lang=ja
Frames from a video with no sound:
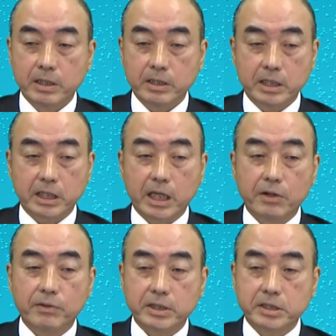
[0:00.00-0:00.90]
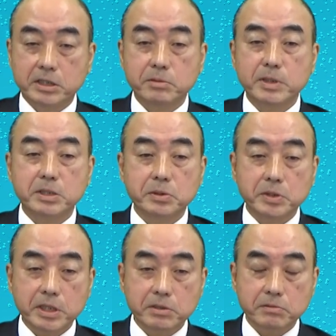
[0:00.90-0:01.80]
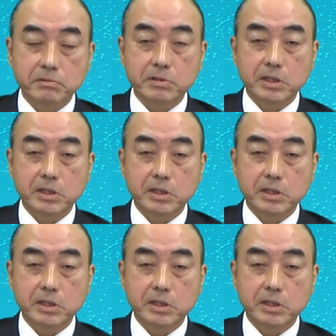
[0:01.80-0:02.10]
人間は絶滅せず